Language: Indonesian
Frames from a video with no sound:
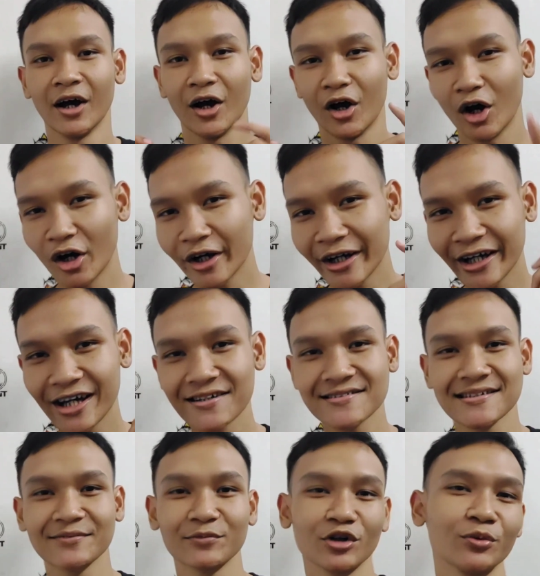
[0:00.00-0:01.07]
Oke okay guys,
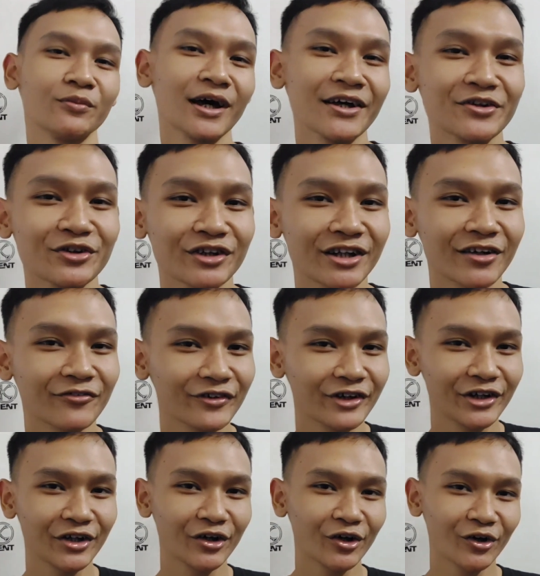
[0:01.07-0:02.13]
sebelum lanjut ke
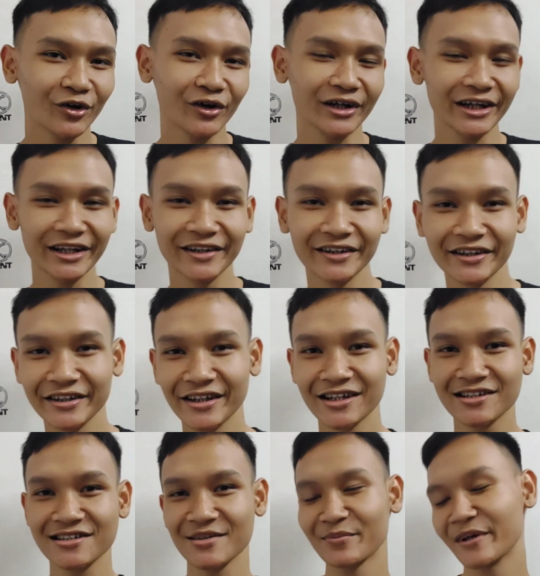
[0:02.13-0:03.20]
video, intinya
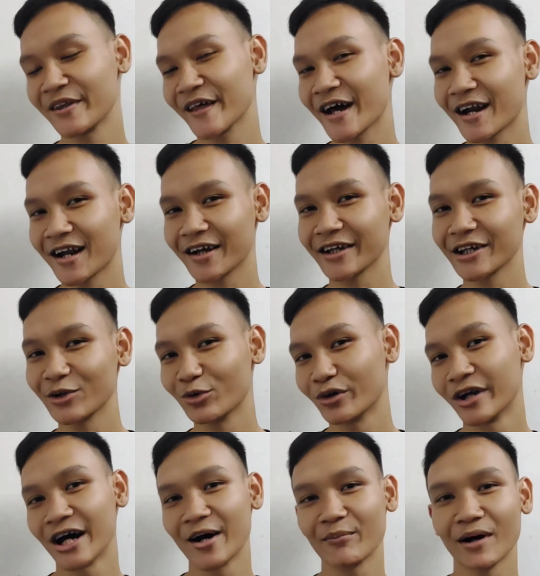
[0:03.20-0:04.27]
sebentar lagi
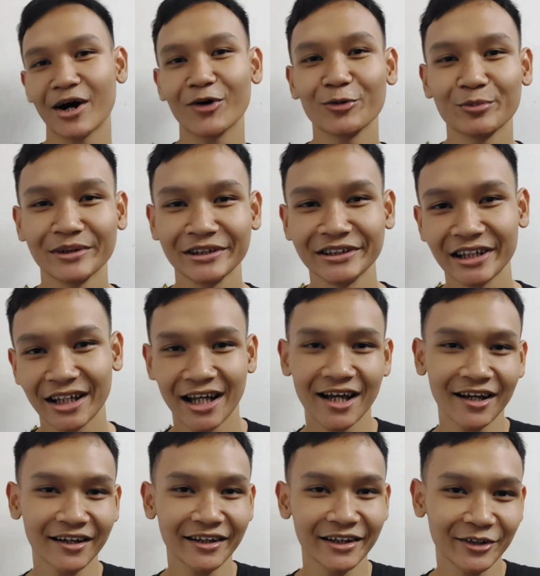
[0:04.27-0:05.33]
udah mau menjelang
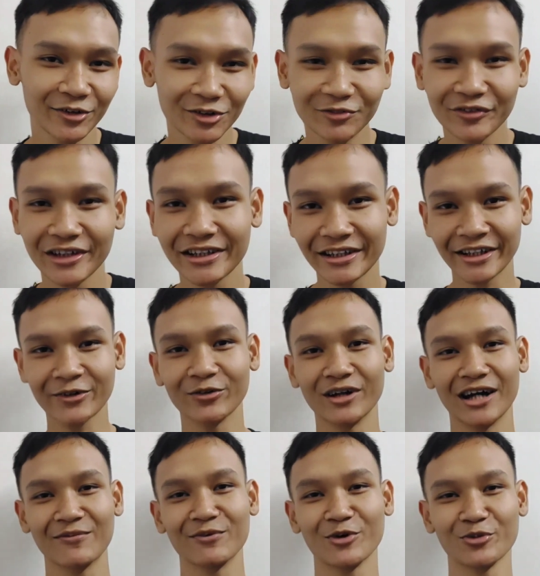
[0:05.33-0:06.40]
Idul Fitri, udah
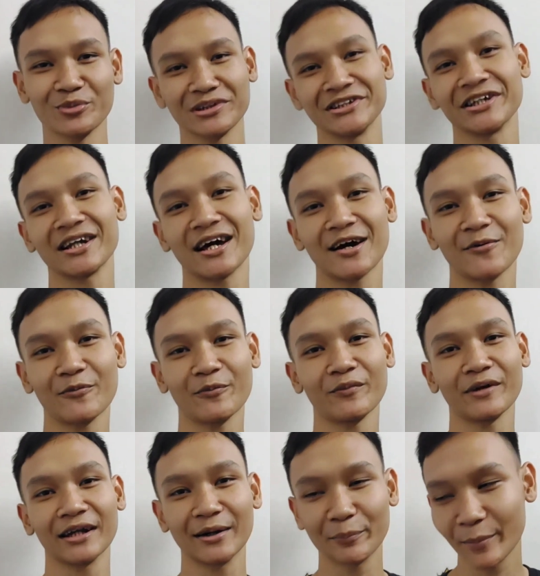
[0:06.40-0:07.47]
mau menjelang
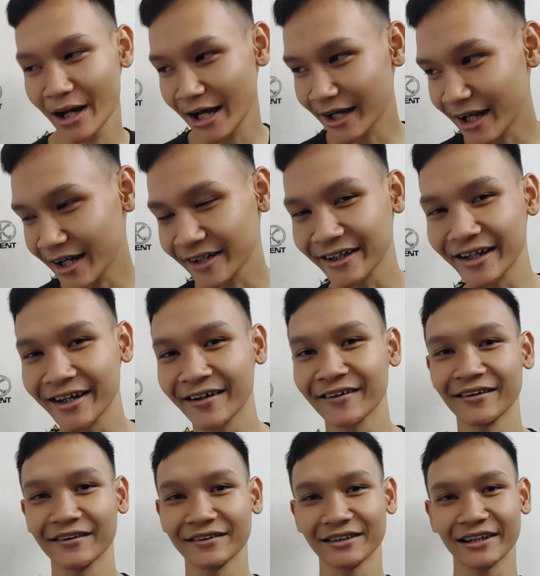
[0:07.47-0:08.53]
Lebaran ya.
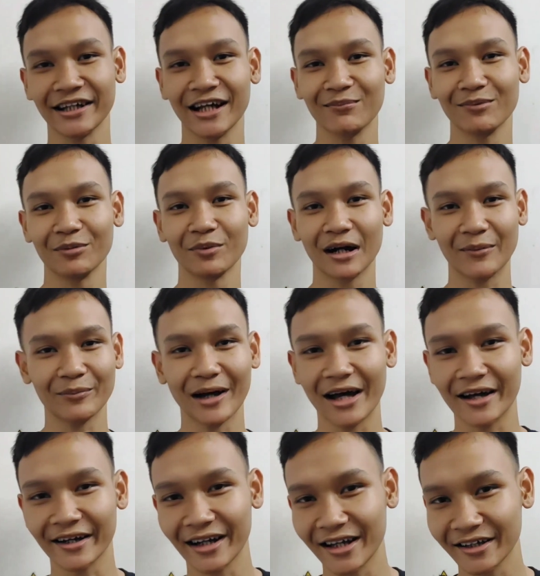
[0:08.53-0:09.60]
Tinggal beberapa
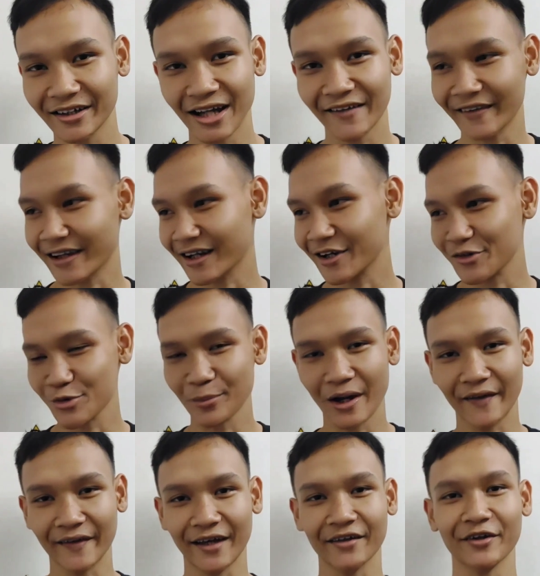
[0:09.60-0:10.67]
hari lagi antara Jumat
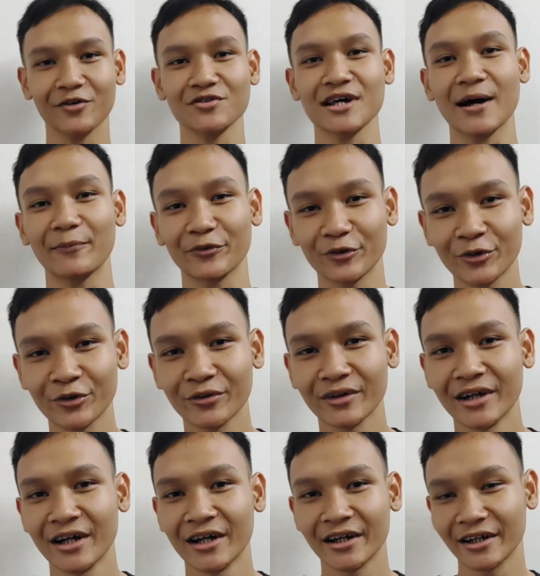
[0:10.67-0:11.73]
atau Sabtu,
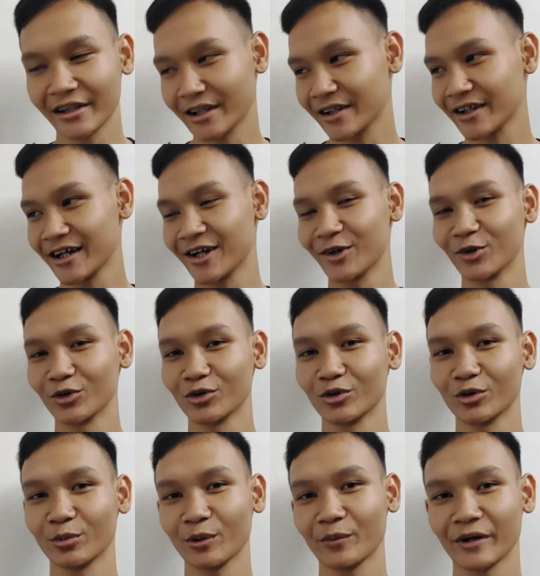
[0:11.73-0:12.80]
kita tinggal nunggu
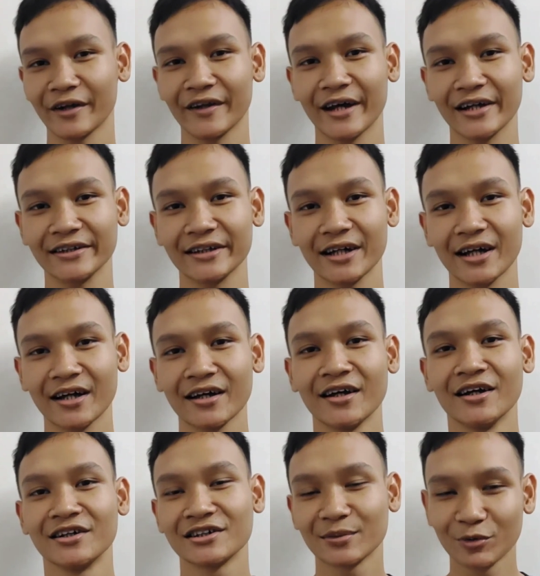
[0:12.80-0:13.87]
pemerintah aja.
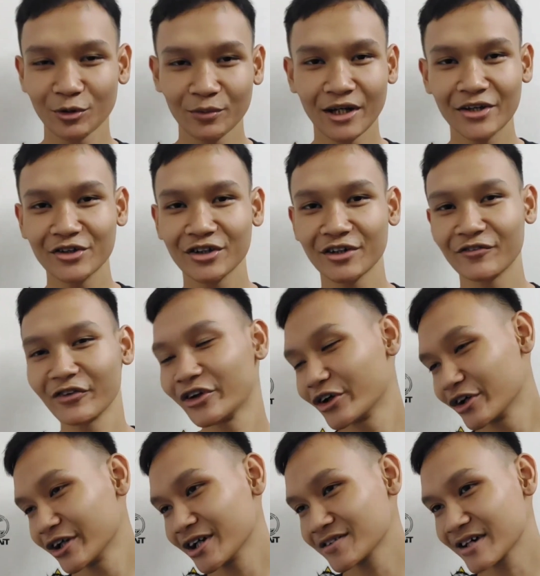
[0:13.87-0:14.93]
Sebelum lanjut ke
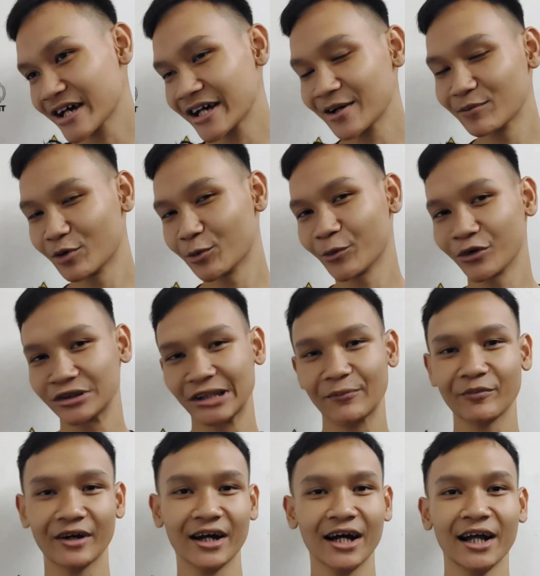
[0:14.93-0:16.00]
videonya, saya mau
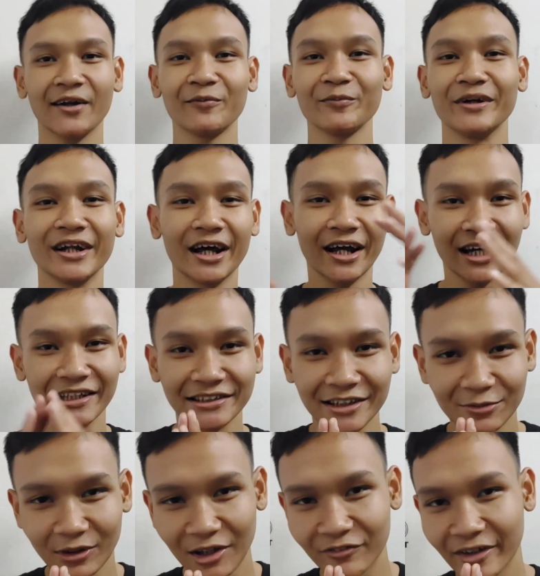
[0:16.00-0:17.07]
mengucapkan minal aizin
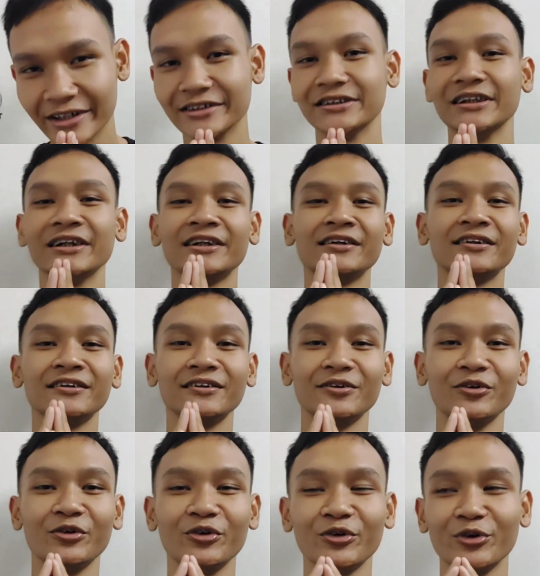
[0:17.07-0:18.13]
wal faizin
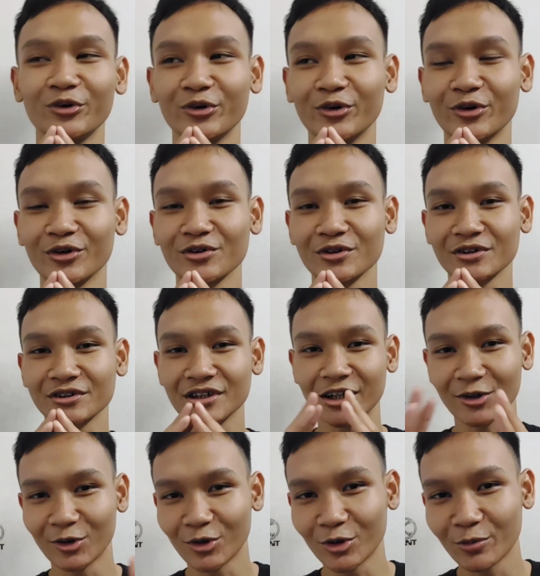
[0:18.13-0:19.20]
untuk
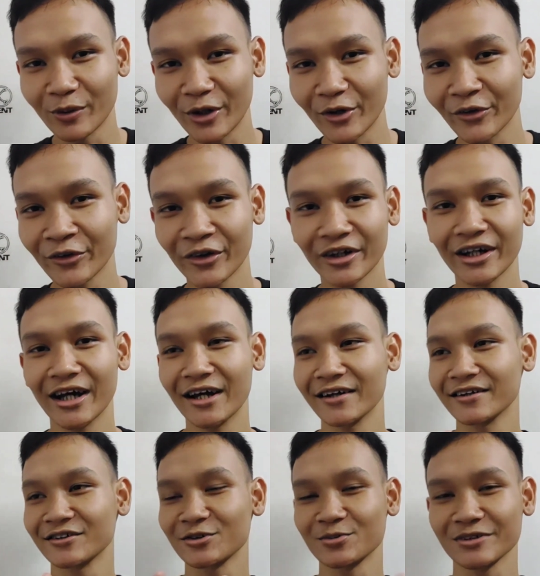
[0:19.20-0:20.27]
seluruh penonton dan
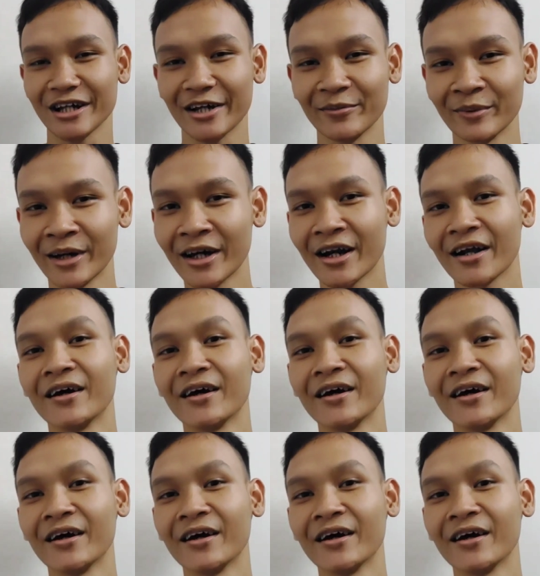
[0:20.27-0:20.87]
subscriber.